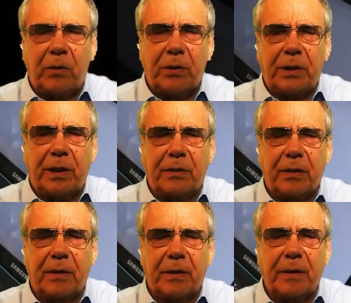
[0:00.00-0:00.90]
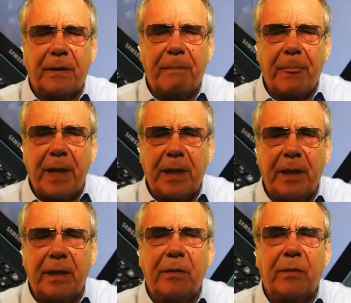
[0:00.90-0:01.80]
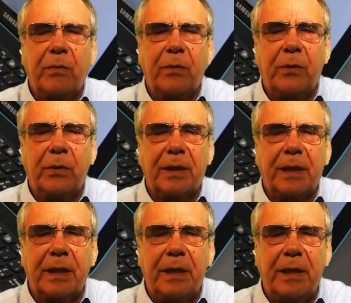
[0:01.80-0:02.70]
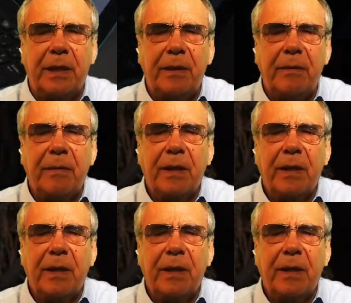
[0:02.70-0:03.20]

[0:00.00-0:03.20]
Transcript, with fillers: ordinateur et de créer